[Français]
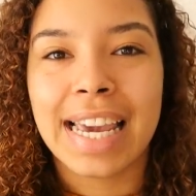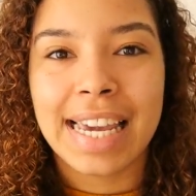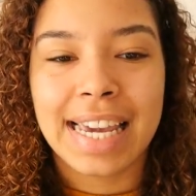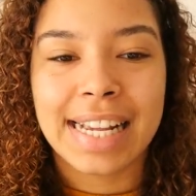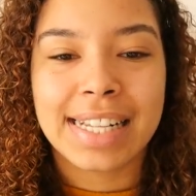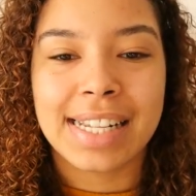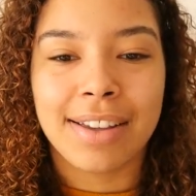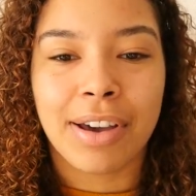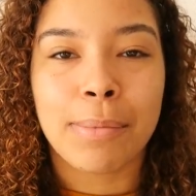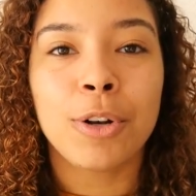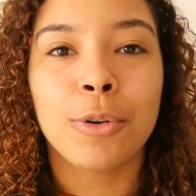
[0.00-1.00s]
et, et c'est
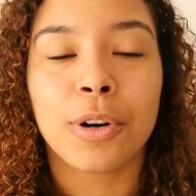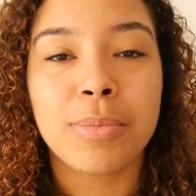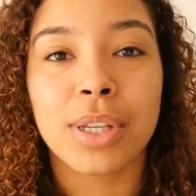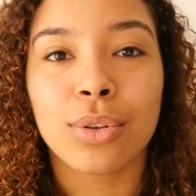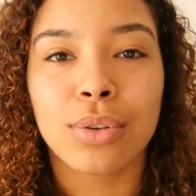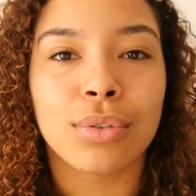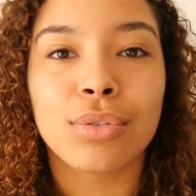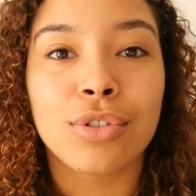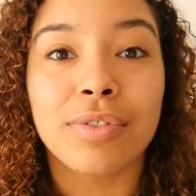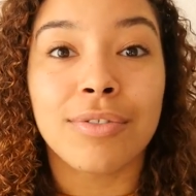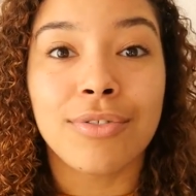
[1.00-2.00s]
vraiment le premier truc que
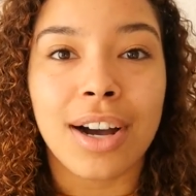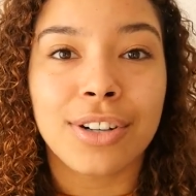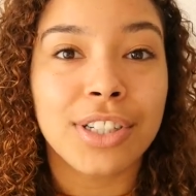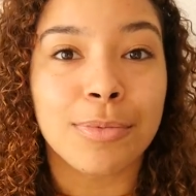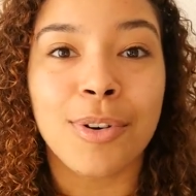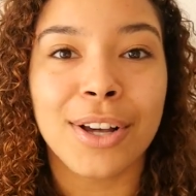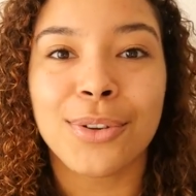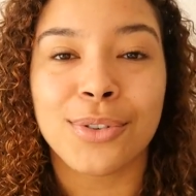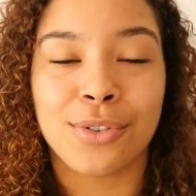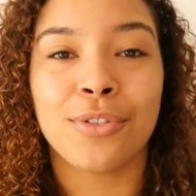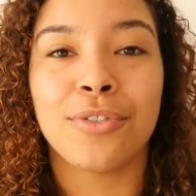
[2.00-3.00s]
tu vas voir chez moi,
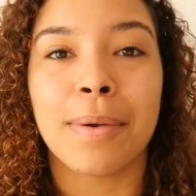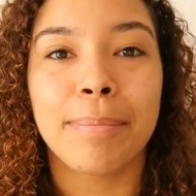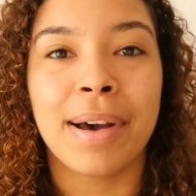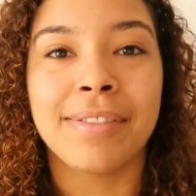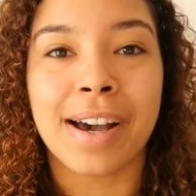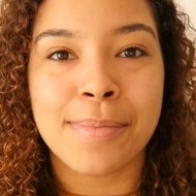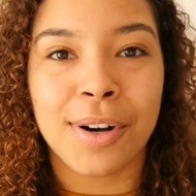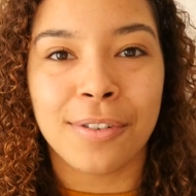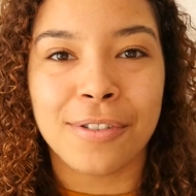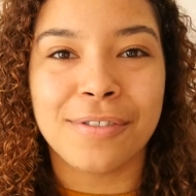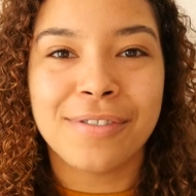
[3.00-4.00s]
que je ne viens pas
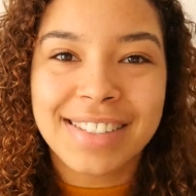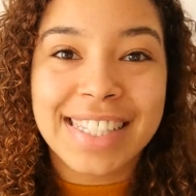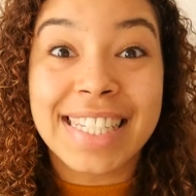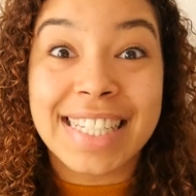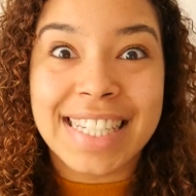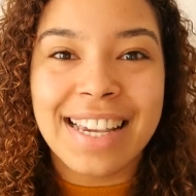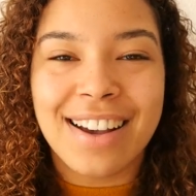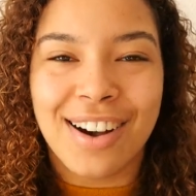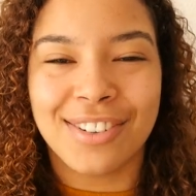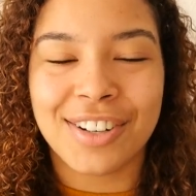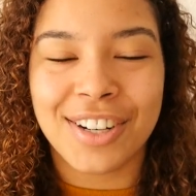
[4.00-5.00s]
vraiment d'ici
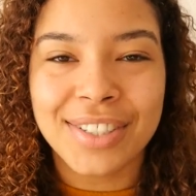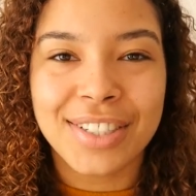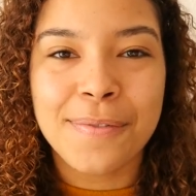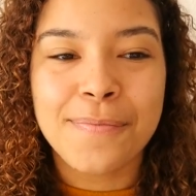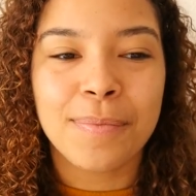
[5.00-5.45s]
en France,